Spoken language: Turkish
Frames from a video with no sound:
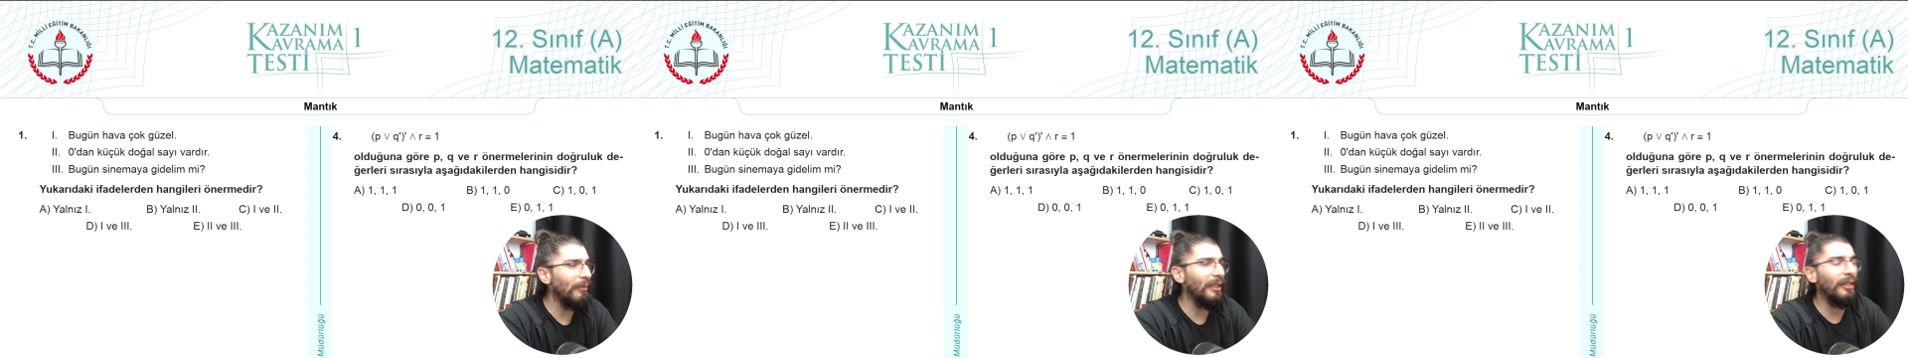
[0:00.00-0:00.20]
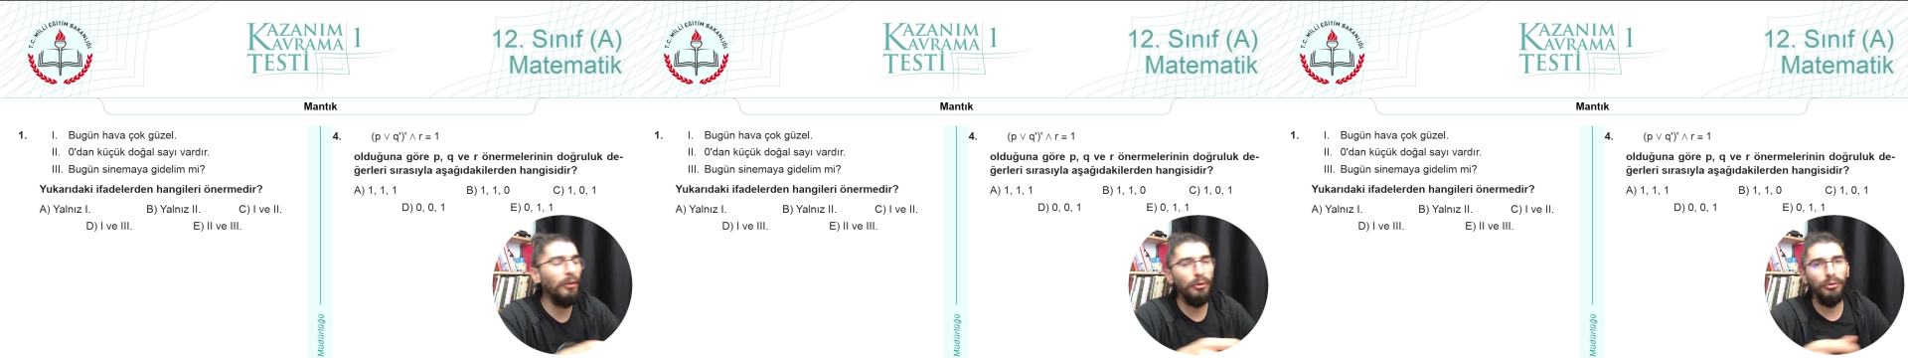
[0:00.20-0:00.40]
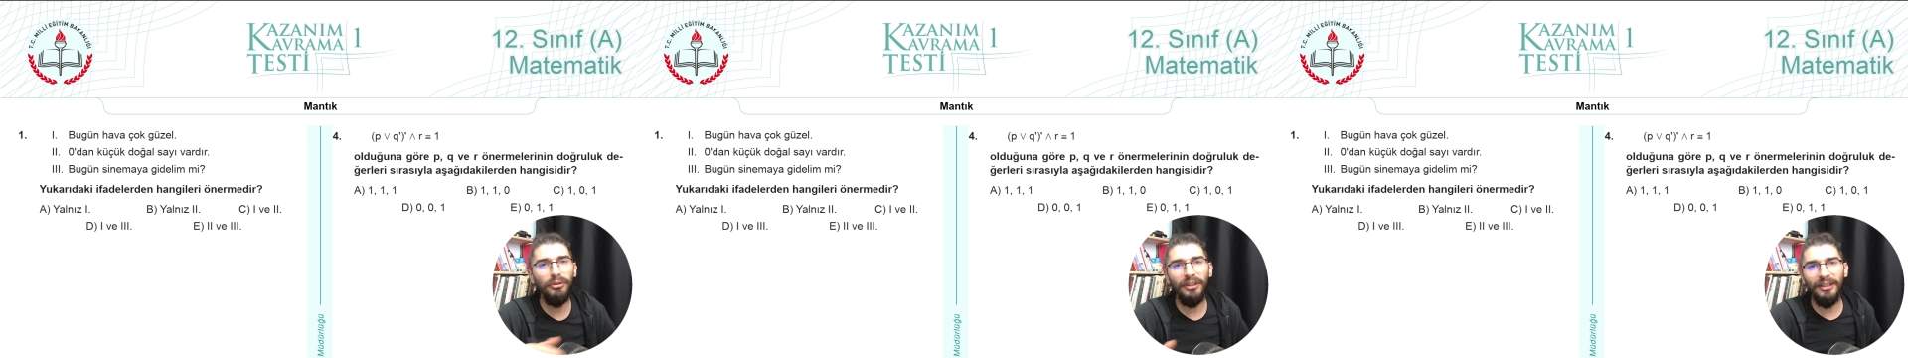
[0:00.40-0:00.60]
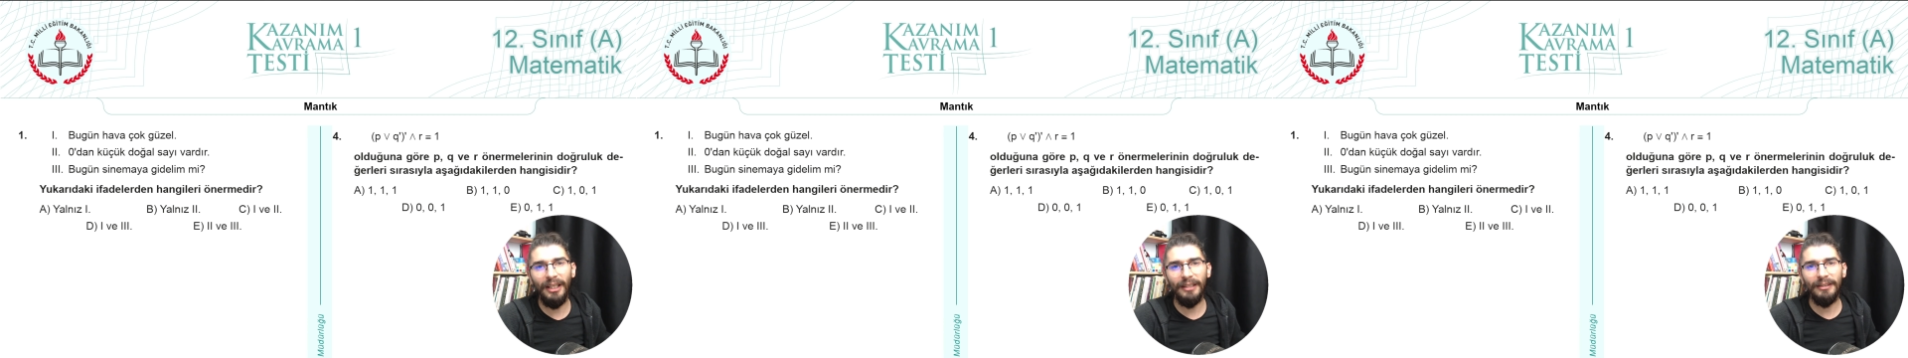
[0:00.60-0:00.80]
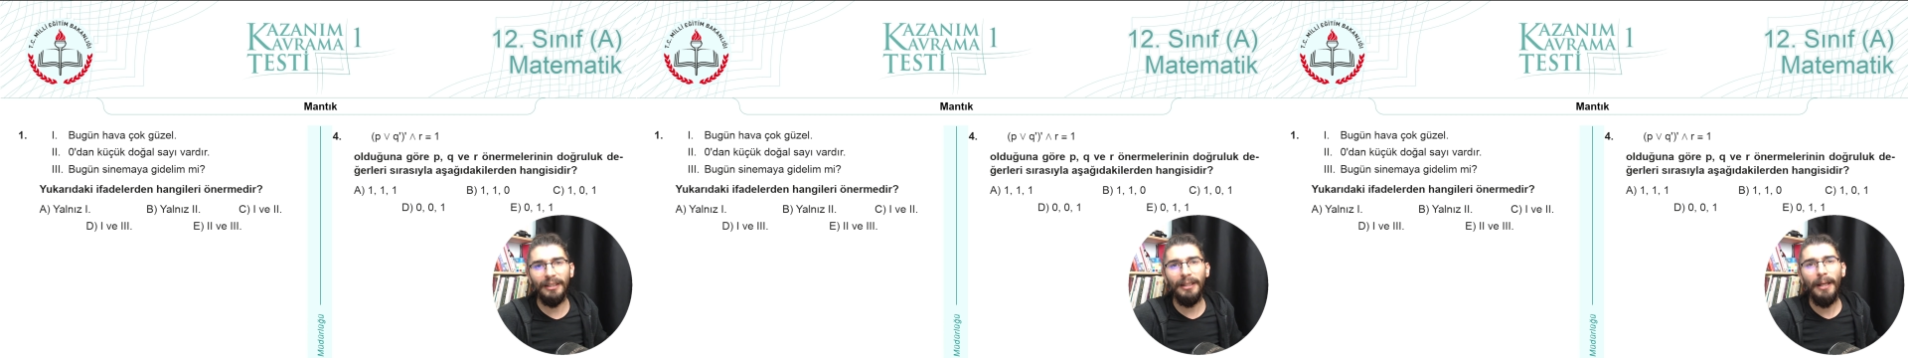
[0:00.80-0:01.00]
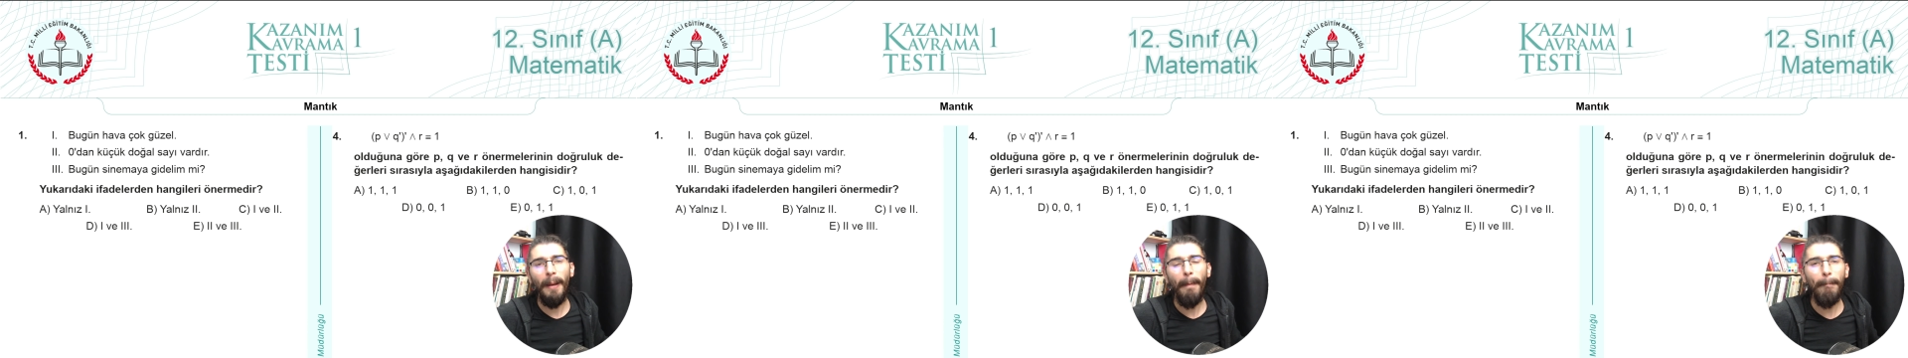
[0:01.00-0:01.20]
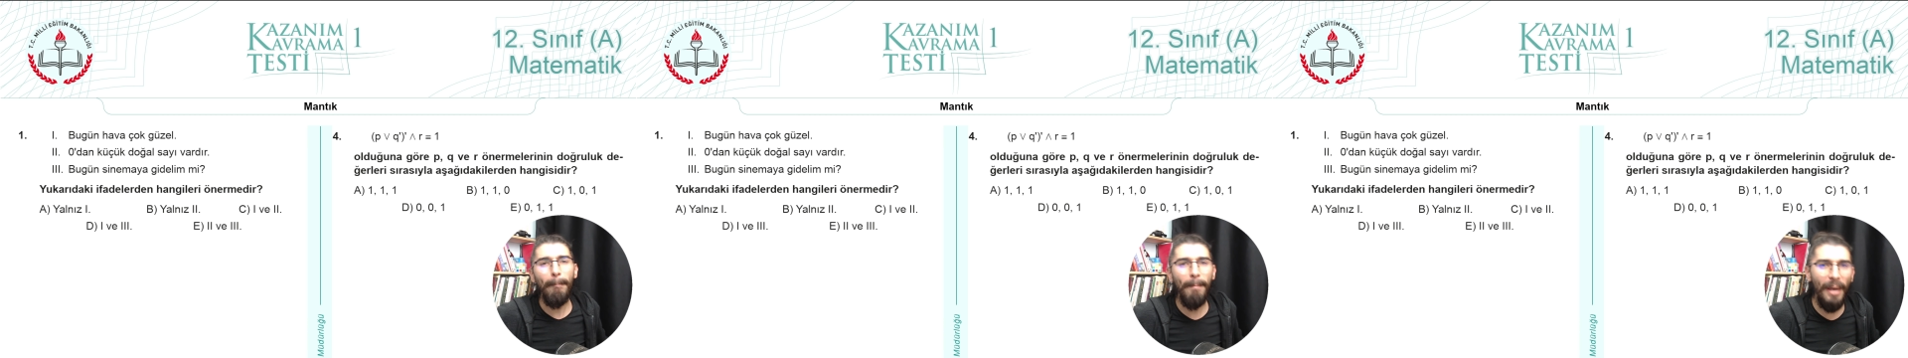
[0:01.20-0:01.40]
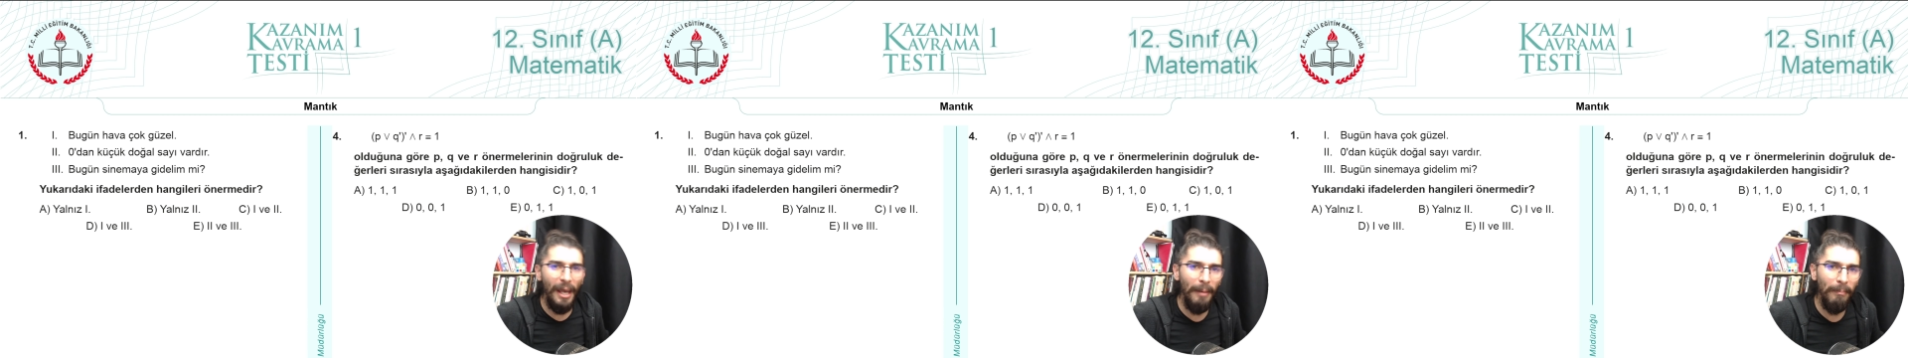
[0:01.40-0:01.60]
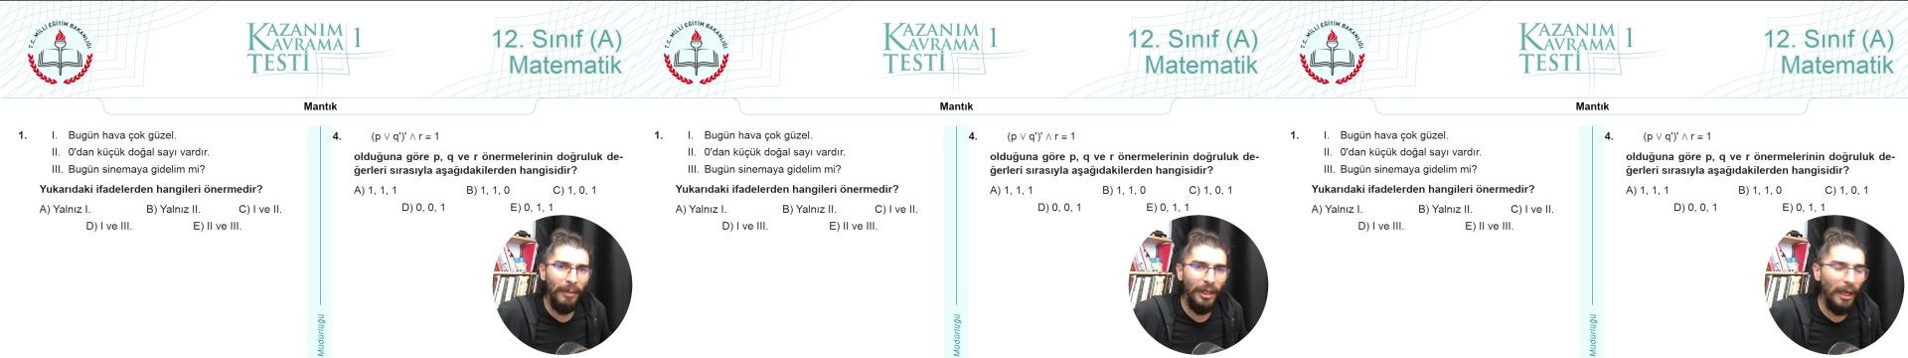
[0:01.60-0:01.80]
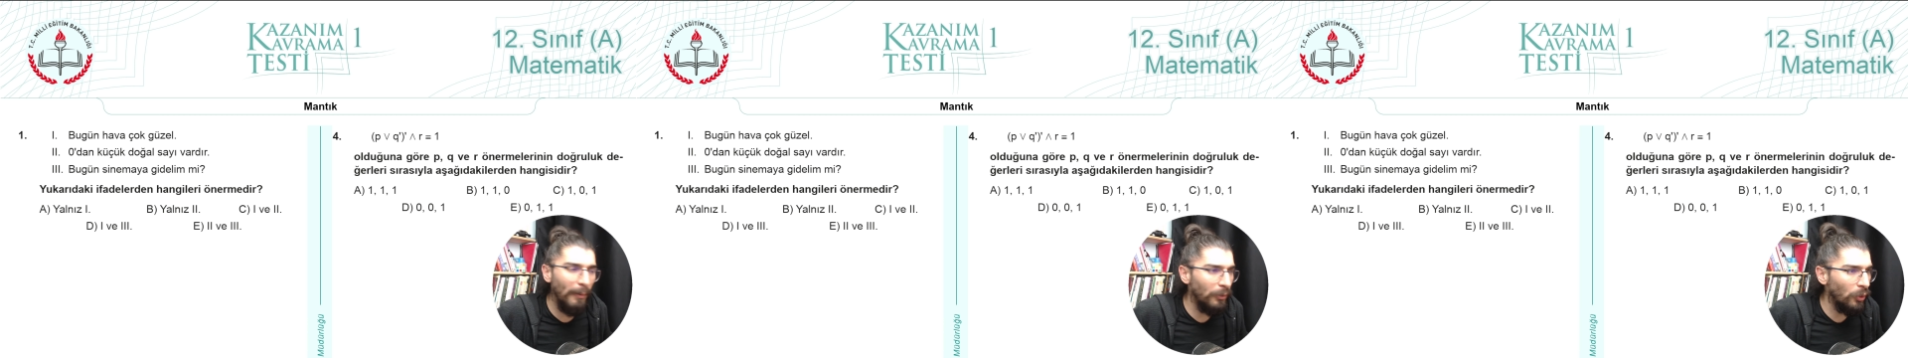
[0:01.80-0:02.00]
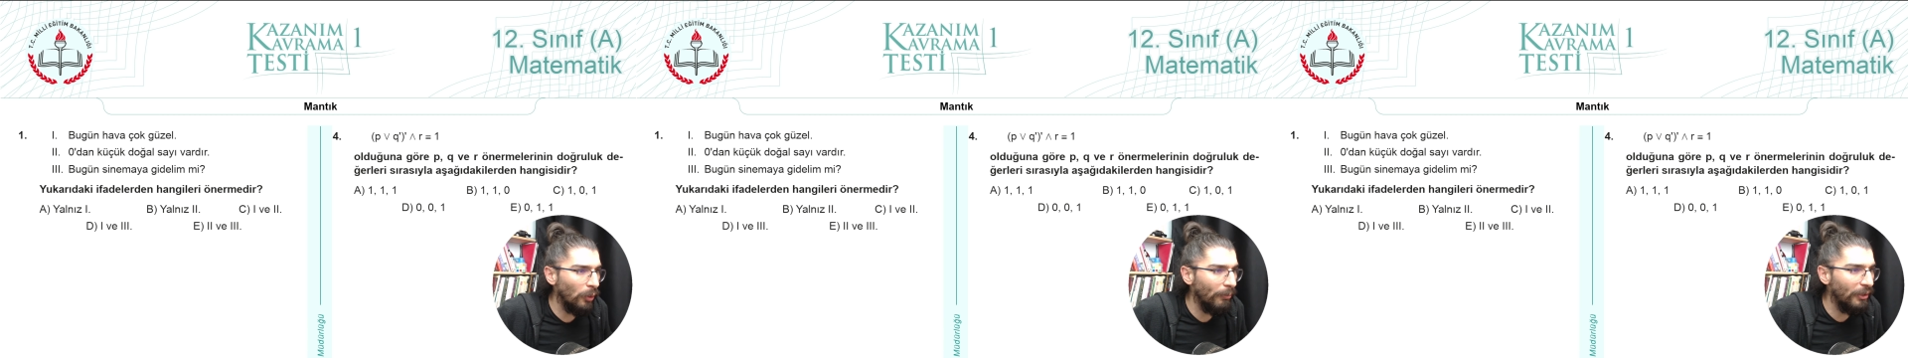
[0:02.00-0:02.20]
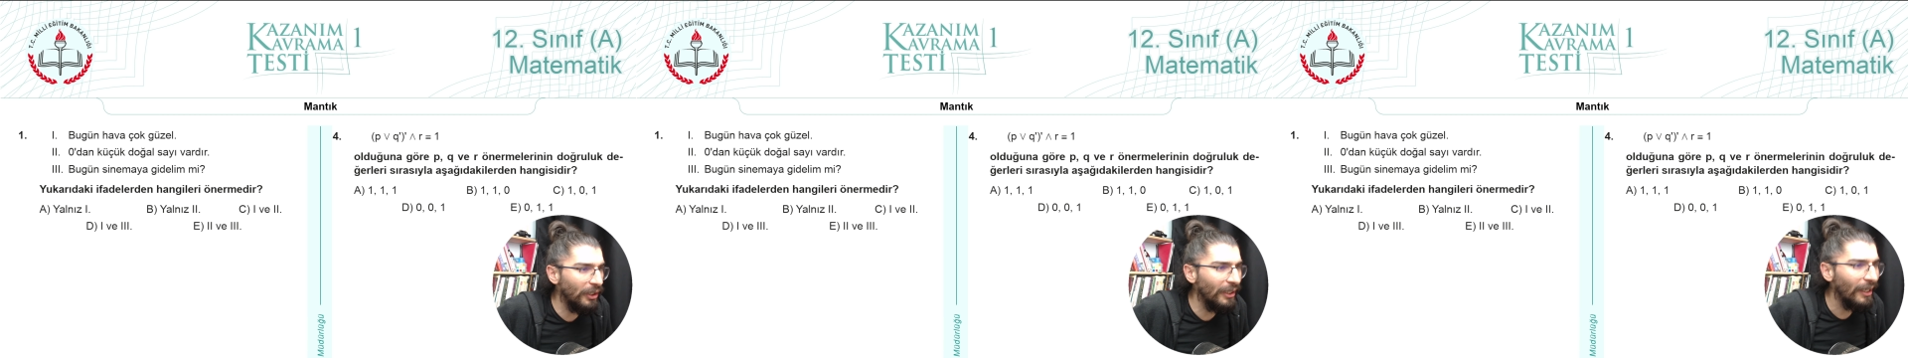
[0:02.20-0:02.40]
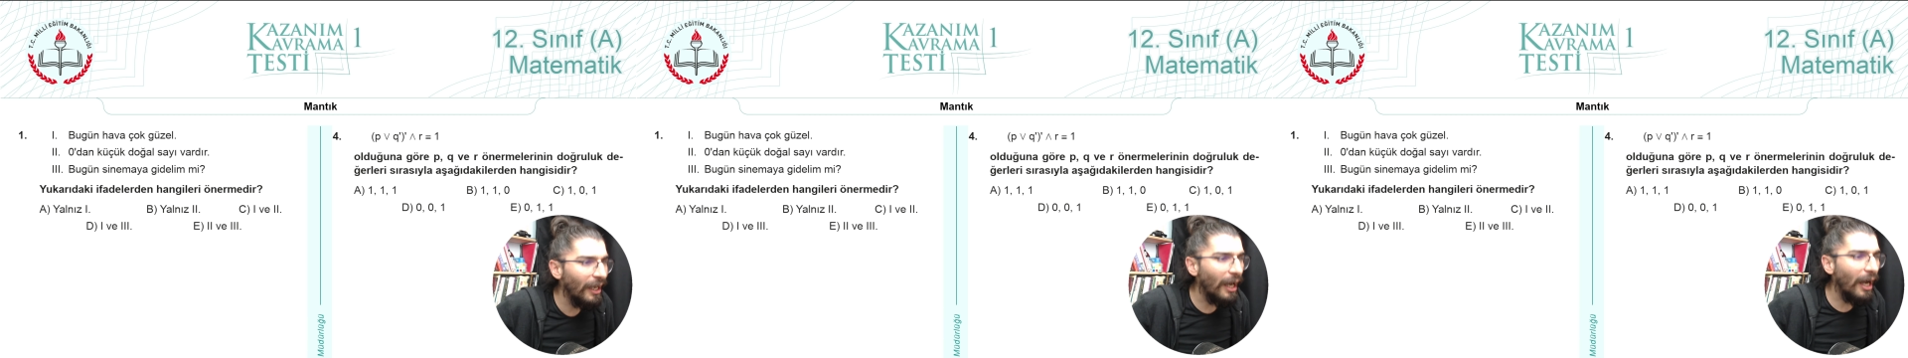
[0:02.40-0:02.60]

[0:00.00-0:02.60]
Eğer hoşunuza giderse beğenmeyi, abone olmayı